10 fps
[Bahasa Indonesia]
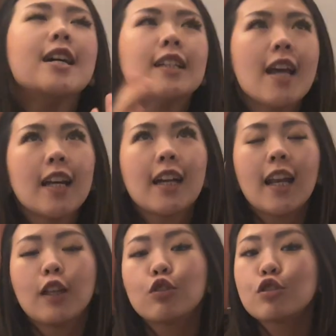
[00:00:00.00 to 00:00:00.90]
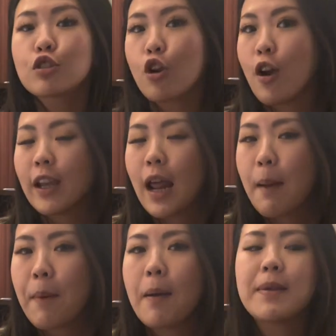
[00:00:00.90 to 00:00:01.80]
dan kalian tuh strong in
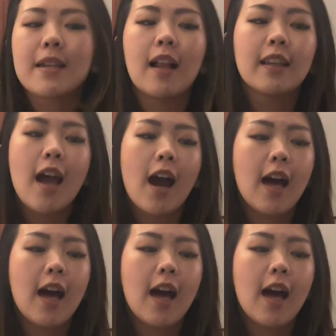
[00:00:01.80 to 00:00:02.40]
apa misalnya